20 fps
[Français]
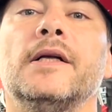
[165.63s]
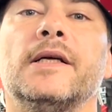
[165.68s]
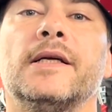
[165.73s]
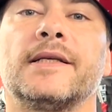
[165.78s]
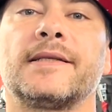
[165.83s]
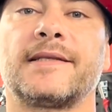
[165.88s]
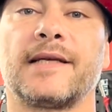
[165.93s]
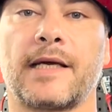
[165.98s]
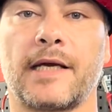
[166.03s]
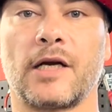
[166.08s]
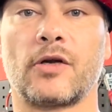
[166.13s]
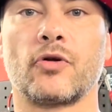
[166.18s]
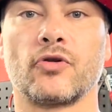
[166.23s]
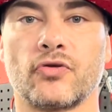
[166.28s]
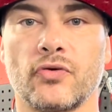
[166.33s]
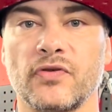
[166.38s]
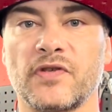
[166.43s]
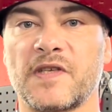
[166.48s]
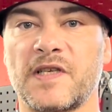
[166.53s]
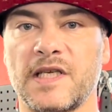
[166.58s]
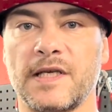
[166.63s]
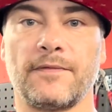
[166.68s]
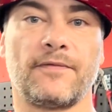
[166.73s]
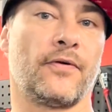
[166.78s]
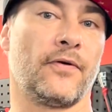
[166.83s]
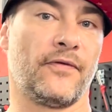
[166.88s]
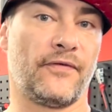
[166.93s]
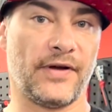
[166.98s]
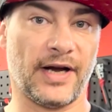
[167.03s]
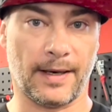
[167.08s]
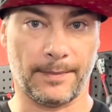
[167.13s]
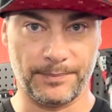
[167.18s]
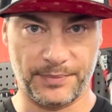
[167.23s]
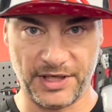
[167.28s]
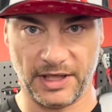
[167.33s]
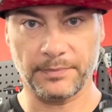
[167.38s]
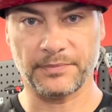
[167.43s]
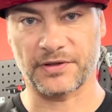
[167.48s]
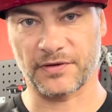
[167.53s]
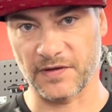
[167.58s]
c'est quelque chose qu'il faut le faire
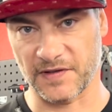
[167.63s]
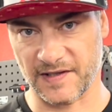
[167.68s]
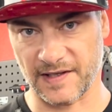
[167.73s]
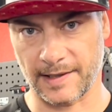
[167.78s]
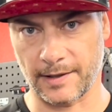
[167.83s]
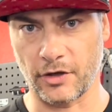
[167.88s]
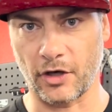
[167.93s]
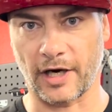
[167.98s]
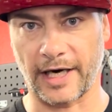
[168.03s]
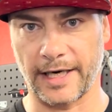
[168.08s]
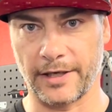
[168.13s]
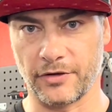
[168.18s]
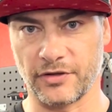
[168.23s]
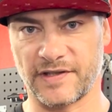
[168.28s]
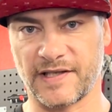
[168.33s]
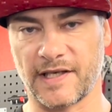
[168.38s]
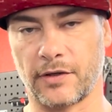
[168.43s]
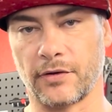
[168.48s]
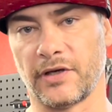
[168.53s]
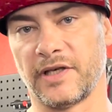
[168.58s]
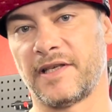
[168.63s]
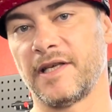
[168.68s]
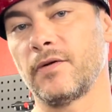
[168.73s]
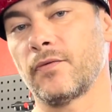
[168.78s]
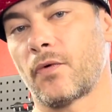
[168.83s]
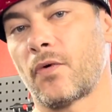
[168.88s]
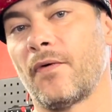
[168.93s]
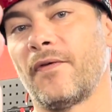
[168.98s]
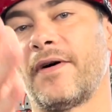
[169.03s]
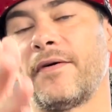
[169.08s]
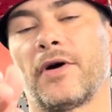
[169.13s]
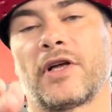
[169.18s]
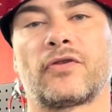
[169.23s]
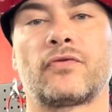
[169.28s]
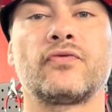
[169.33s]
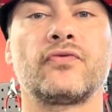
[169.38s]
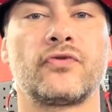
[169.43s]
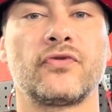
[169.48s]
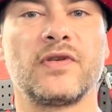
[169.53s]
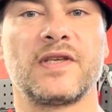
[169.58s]
bien, puisque c'est un organe de sécurité. Donc on va voir
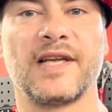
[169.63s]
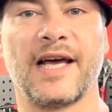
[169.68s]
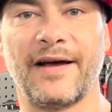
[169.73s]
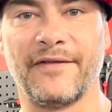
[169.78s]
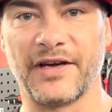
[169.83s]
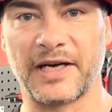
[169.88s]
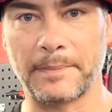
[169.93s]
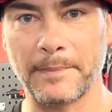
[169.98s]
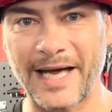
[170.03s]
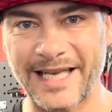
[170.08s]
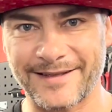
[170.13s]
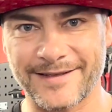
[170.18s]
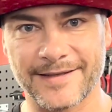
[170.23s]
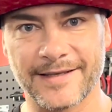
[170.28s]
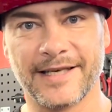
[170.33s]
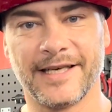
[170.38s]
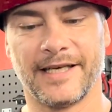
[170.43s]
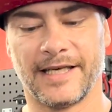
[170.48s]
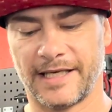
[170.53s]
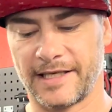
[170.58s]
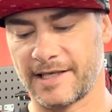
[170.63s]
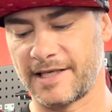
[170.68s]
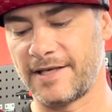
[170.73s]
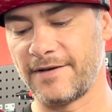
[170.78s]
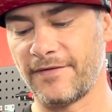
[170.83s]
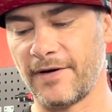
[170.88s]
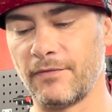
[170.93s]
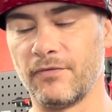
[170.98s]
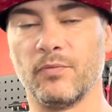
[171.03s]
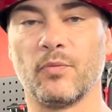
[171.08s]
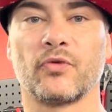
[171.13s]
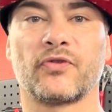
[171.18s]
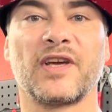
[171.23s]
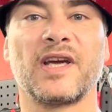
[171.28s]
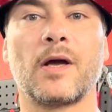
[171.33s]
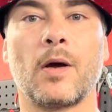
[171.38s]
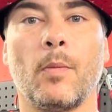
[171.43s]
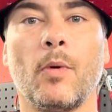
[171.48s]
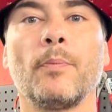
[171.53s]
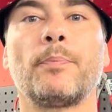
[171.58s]
tout de suite avec Matt, qui va vous montrer
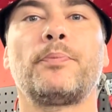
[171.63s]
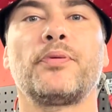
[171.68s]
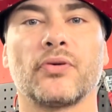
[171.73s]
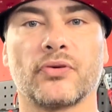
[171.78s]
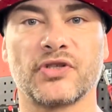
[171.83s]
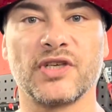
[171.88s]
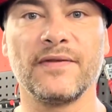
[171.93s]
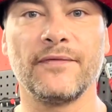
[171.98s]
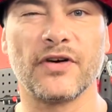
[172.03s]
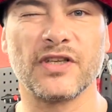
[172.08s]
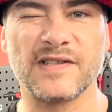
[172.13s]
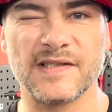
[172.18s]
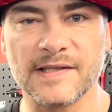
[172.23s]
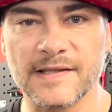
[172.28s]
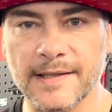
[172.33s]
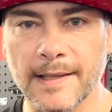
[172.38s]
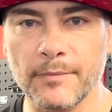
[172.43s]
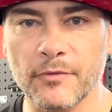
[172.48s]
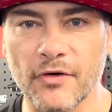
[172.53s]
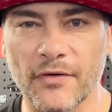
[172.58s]
comment purger votre système de